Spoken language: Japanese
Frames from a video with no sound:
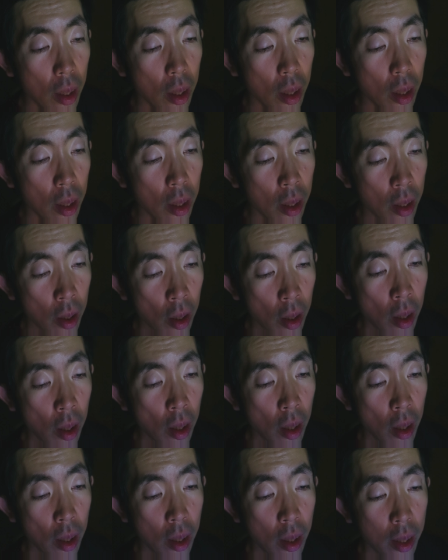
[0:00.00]
そ
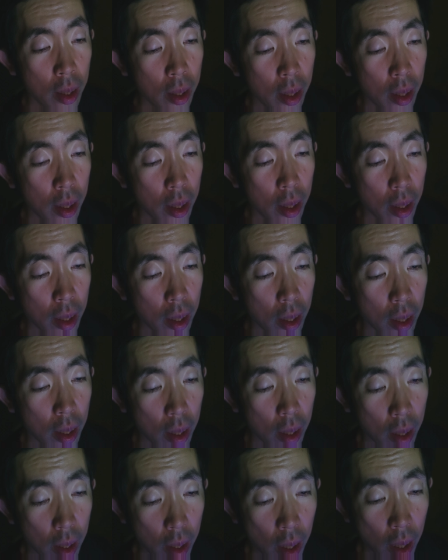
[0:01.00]

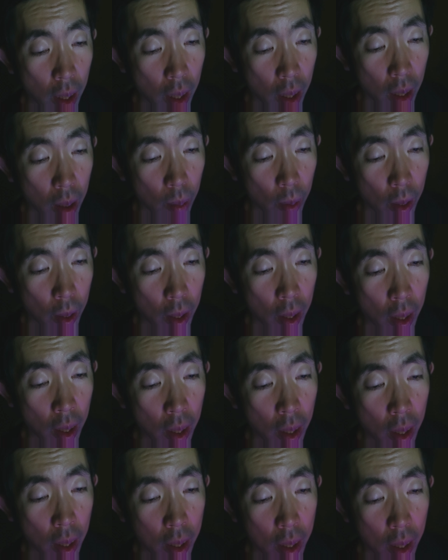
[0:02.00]
う。じゃあ改めて
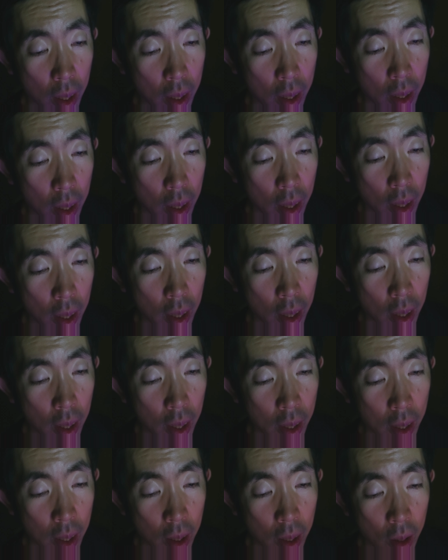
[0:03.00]
あちらに行ったら
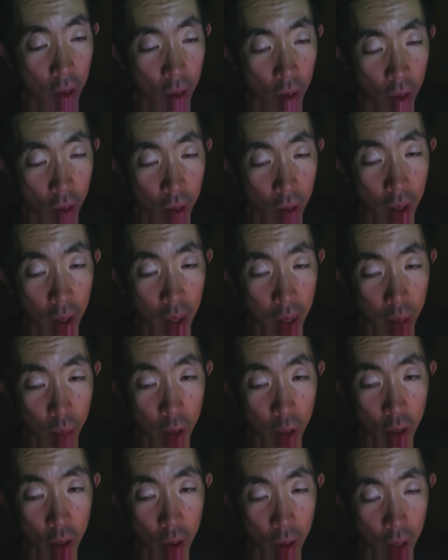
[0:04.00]
ちゃんとお断りしま
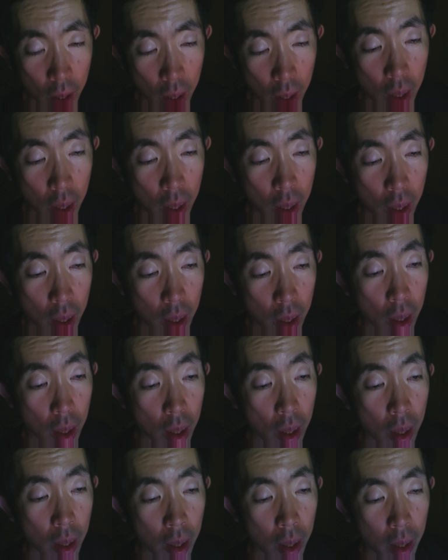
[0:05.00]
しょうね。
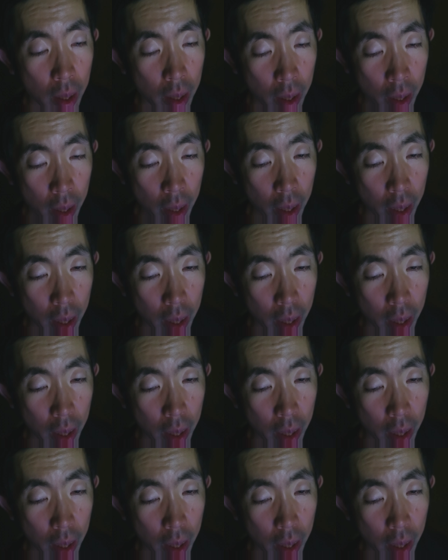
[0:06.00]
ええ。